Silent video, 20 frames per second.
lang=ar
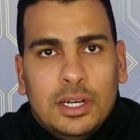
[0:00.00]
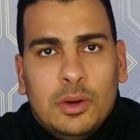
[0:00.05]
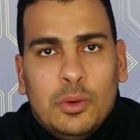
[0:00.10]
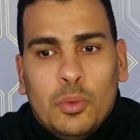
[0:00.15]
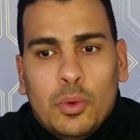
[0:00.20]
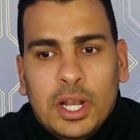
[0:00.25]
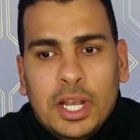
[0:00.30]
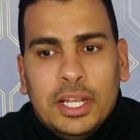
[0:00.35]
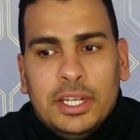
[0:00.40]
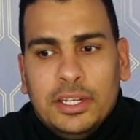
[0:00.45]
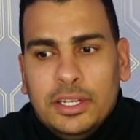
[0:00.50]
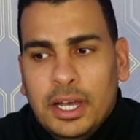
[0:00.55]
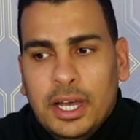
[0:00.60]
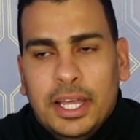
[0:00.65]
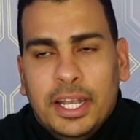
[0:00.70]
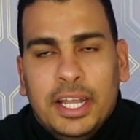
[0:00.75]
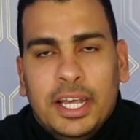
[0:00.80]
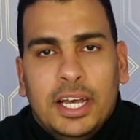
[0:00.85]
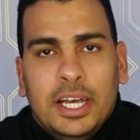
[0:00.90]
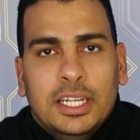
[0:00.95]
اولا
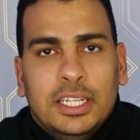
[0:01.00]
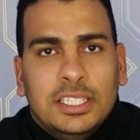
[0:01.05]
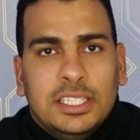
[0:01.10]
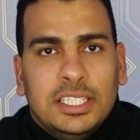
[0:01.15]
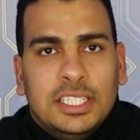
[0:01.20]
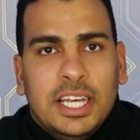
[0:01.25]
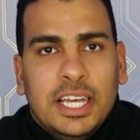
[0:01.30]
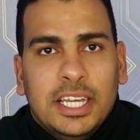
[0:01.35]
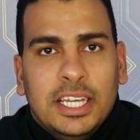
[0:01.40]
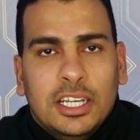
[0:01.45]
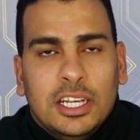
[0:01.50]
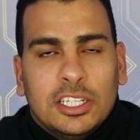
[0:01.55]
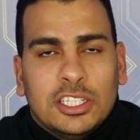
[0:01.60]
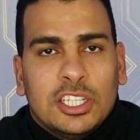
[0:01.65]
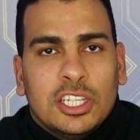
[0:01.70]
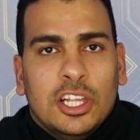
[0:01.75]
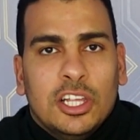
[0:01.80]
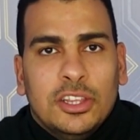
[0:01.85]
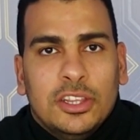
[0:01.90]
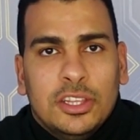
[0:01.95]
انا ازاي
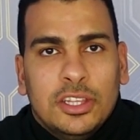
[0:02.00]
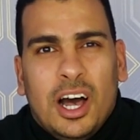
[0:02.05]
اصلا